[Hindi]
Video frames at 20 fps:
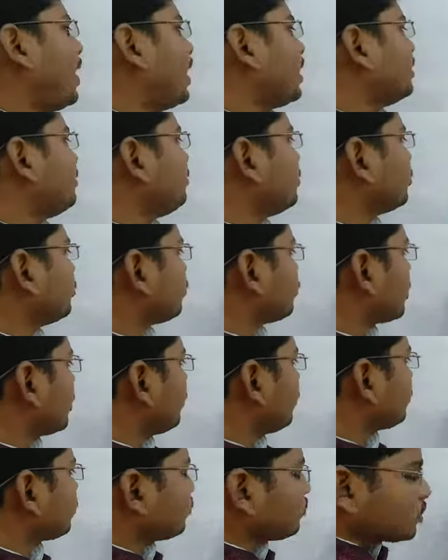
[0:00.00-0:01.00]
बाद में तो
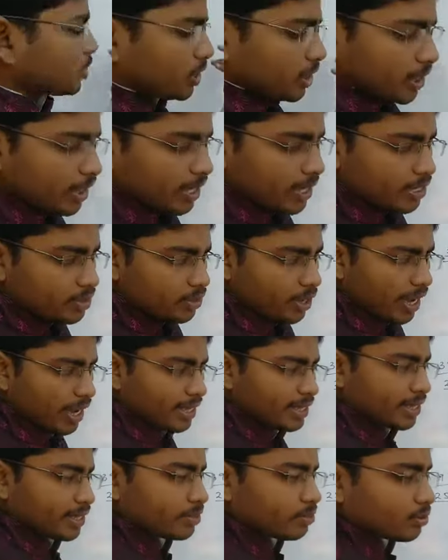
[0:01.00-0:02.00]
केवल कुछ ही जो
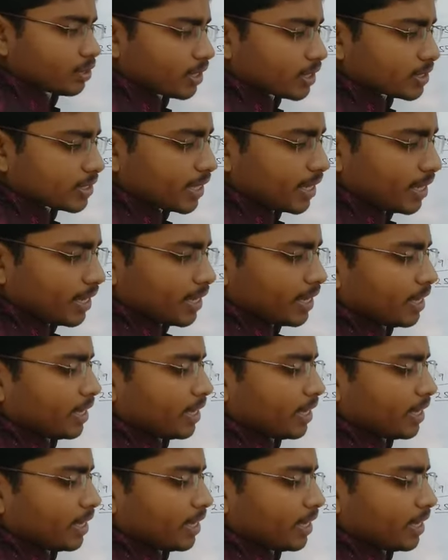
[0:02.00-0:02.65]
है इधर उधर से